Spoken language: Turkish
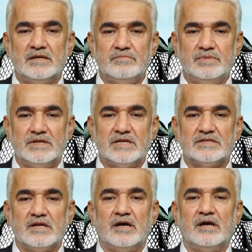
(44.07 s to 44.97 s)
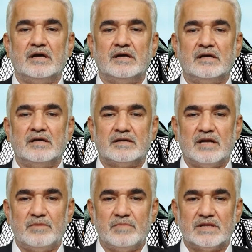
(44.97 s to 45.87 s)
bir kez daha
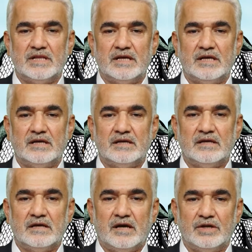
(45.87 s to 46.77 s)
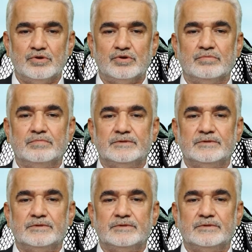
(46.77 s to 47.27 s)
rahmetle anıyorum.